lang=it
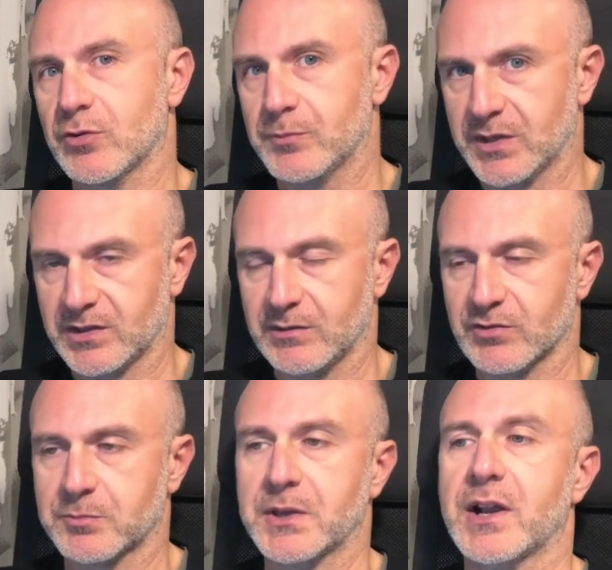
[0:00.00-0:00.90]
l'obiettivo
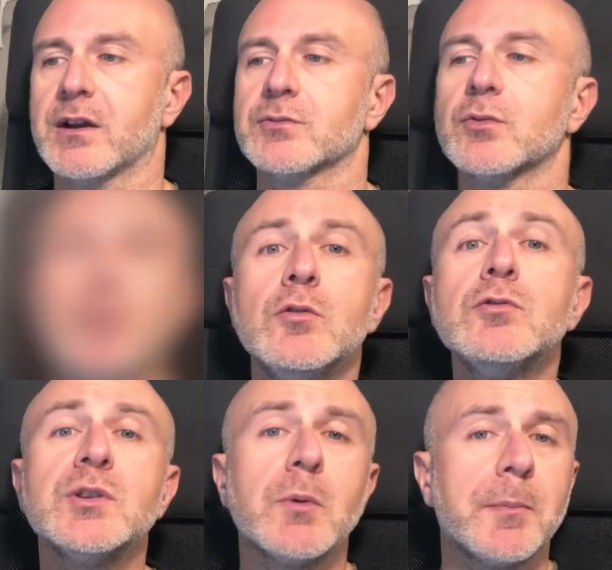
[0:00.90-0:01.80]
sperato.
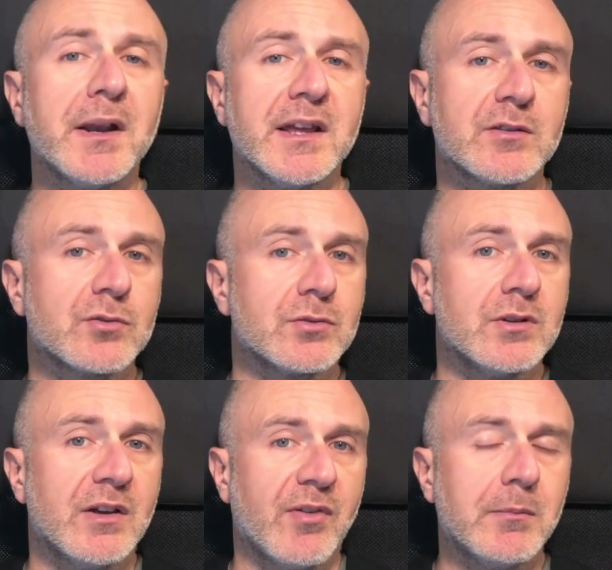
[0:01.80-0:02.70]
L'ultimo paletto,
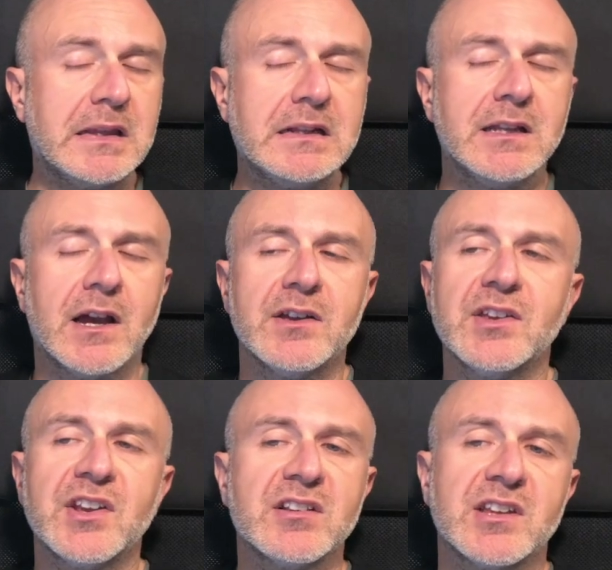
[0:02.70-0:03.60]
la famiglia,
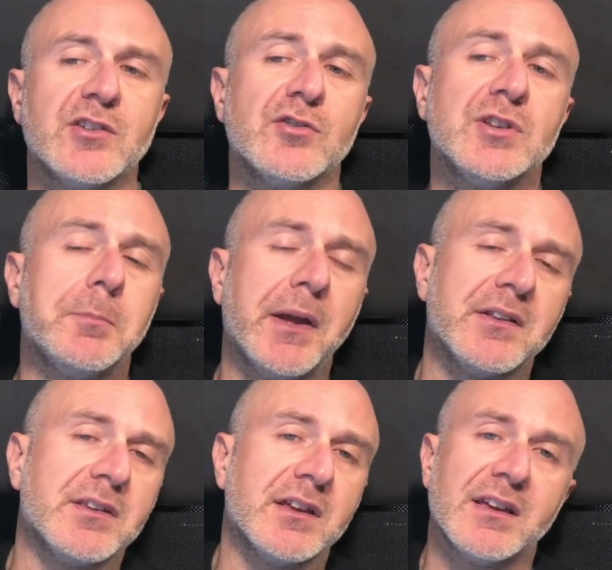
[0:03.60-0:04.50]
in realtà non
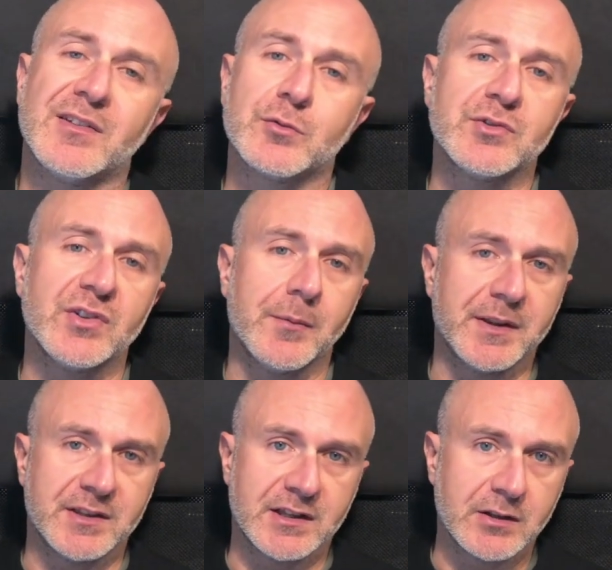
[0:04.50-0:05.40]
dipende
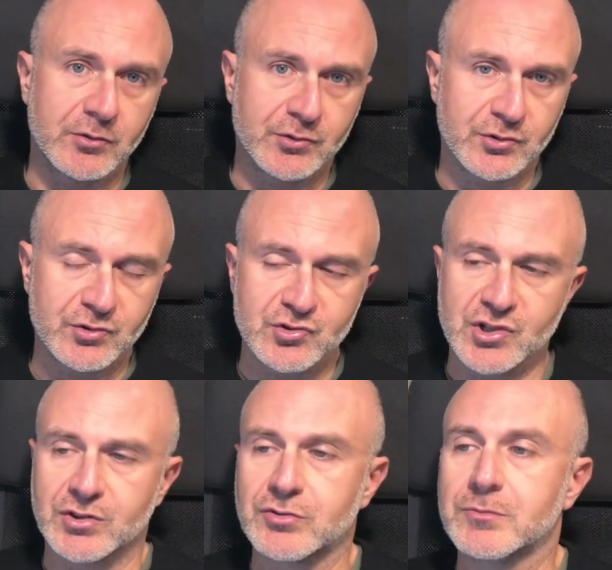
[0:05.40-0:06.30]
esclusivamente dal nostro
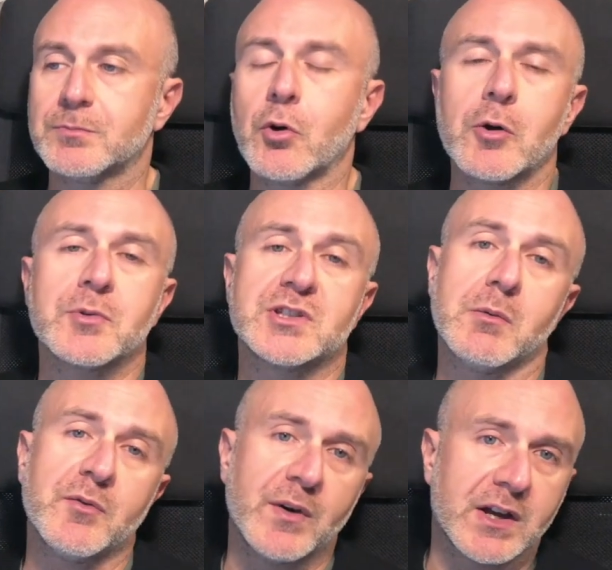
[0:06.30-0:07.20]
soggetto. Poco
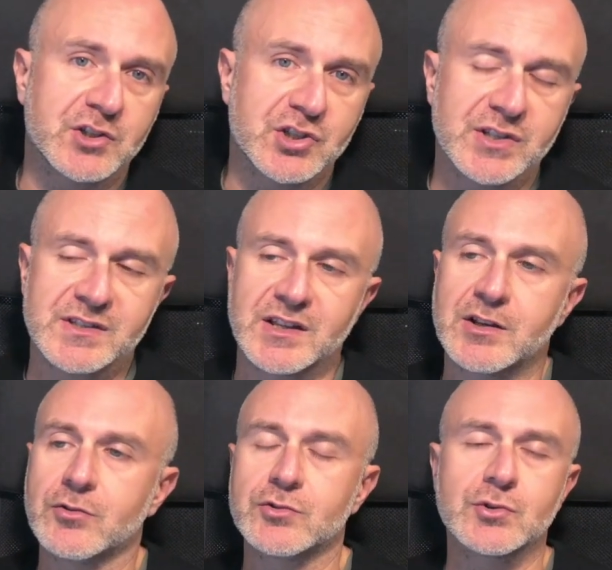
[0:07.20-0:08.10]
possiamo farci se
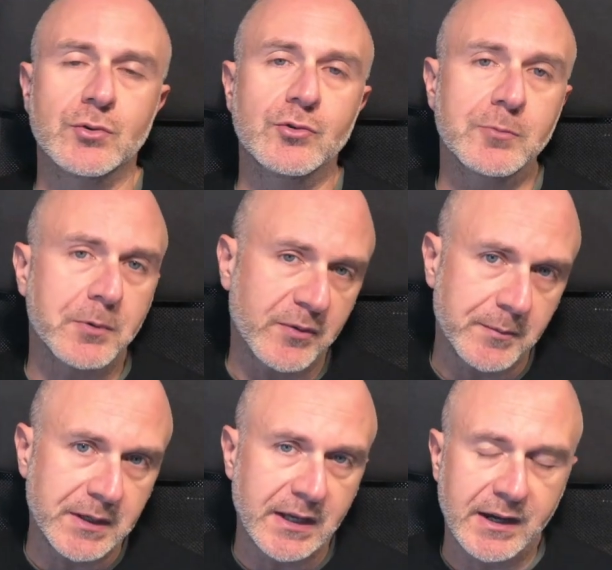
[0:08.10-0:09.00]
nel nostro gruppo
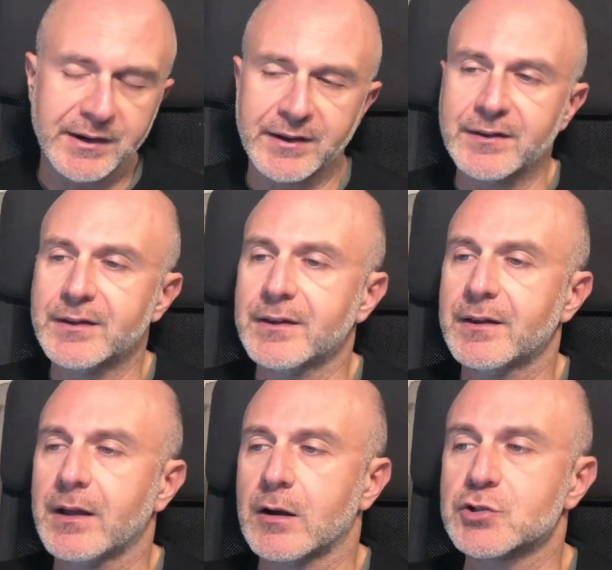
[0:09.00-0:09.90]
familiare
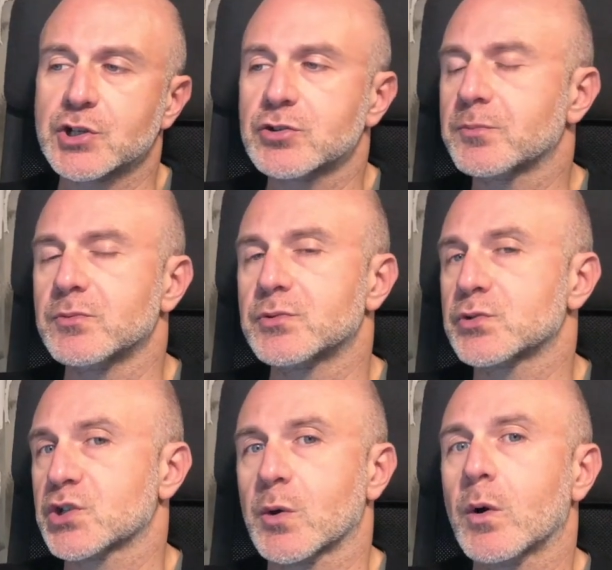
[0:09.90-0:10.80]
a un certo punto
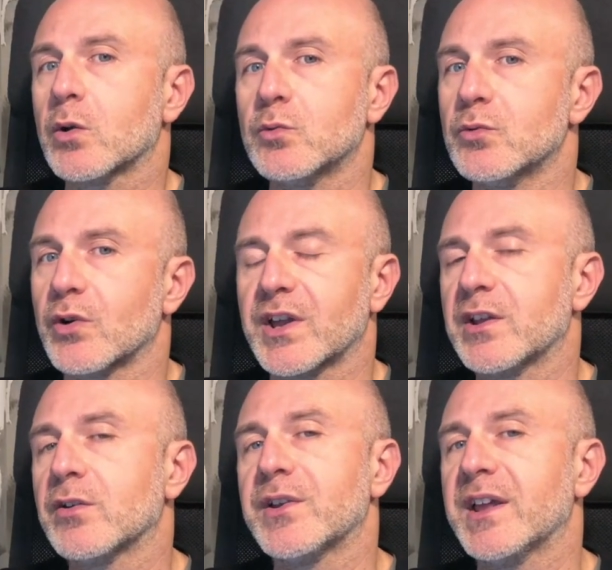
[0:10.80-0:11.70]
c'è qualcuno che
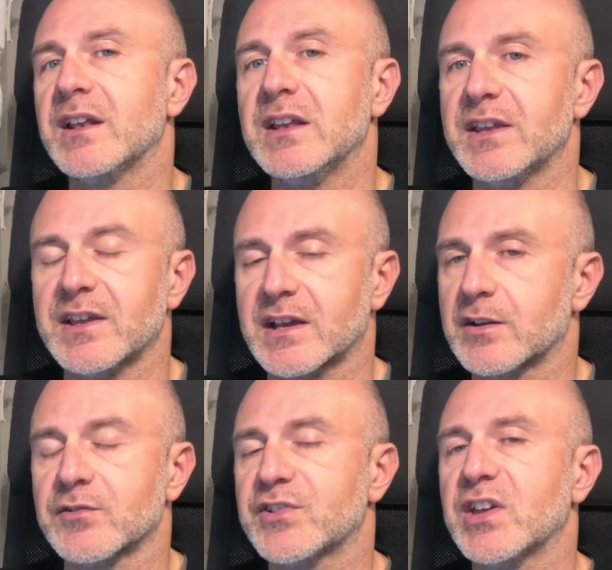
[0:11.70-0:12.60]
non è in linea, che
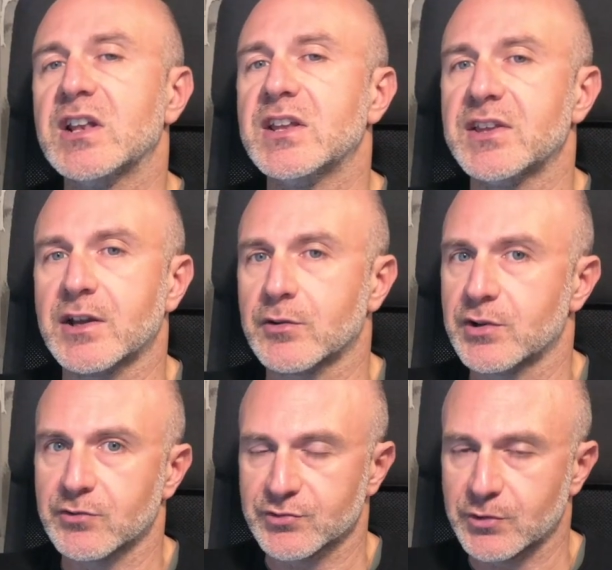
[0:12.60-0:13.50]
non sia in linea con i
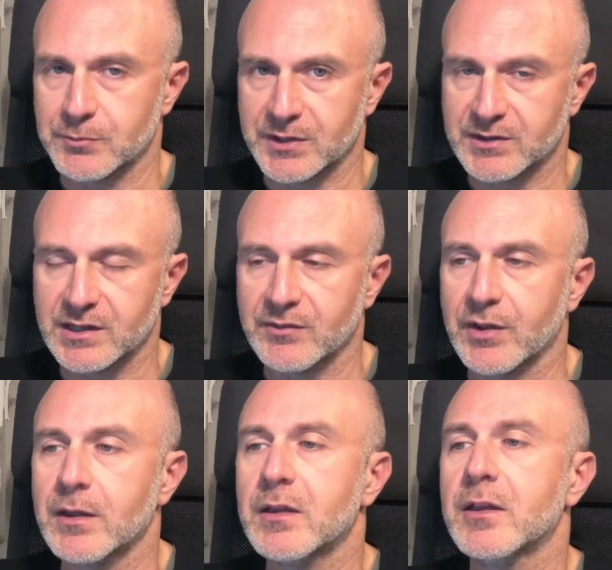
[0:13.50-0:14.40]
nostri
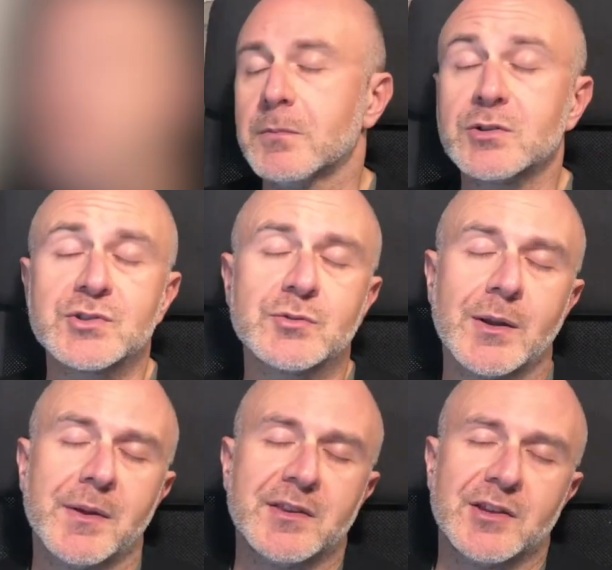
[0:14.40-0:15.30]
obiettivi. Però
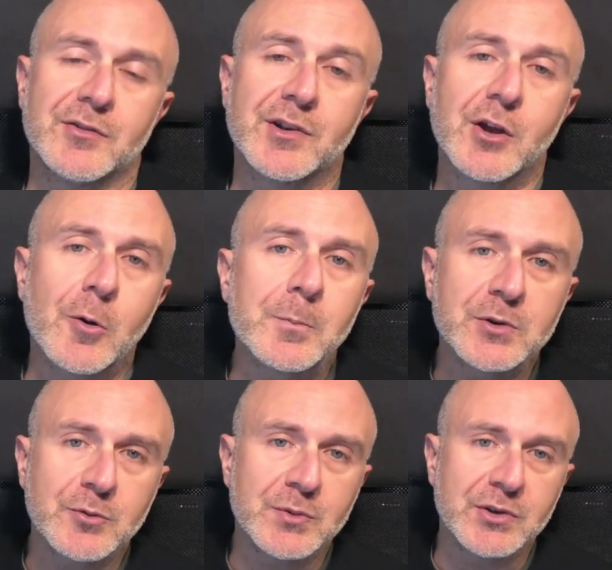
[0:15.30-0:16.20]
sicuramente non è
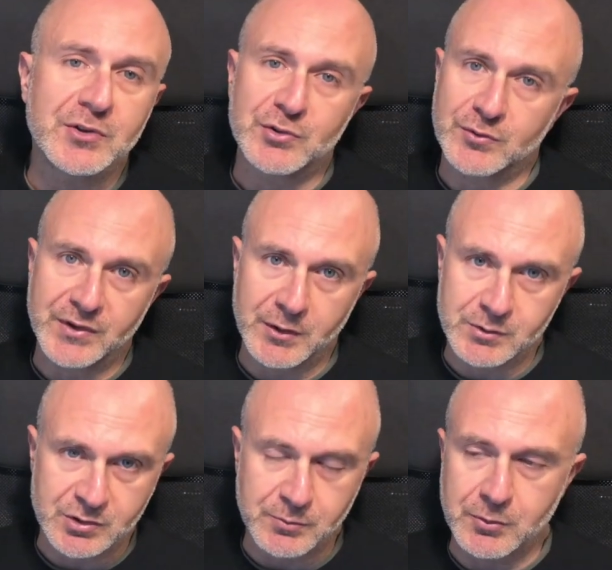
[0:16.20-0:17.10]
compito mio risolvere
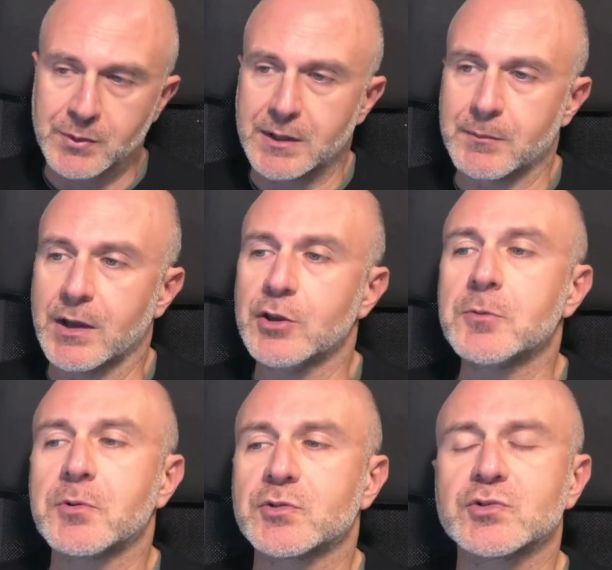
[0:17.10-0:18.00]
questo problema, io posso